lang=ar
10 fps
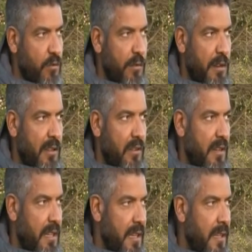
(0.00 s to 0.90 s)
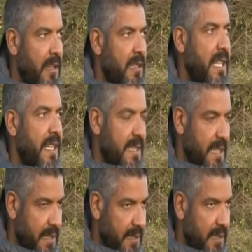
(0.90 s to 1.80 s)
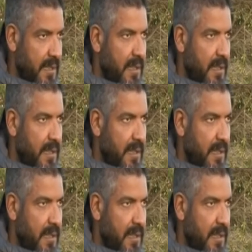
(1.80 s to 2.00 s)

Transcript: المباراه الاولانيه ده النادي الاهلي